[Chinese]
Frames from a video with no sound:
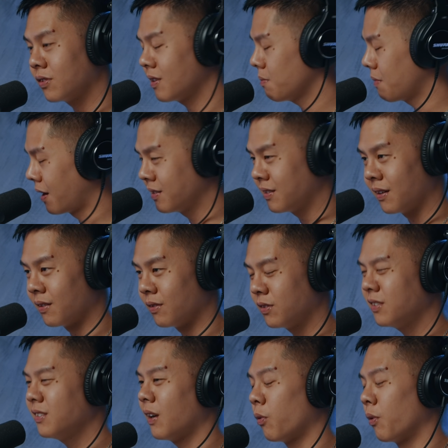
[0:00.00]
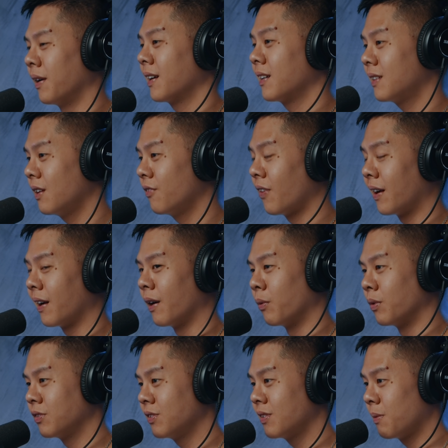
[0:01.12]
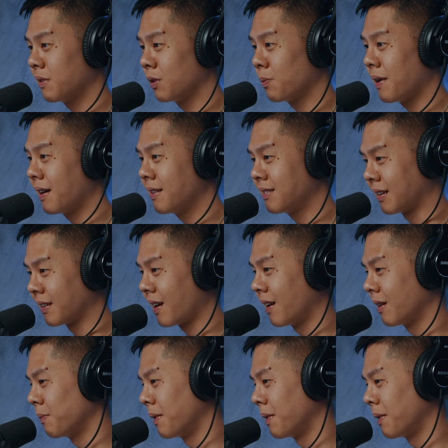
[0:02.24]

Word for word: 在马来西亚，至少我那个地方啦，我是在巴都巴还长大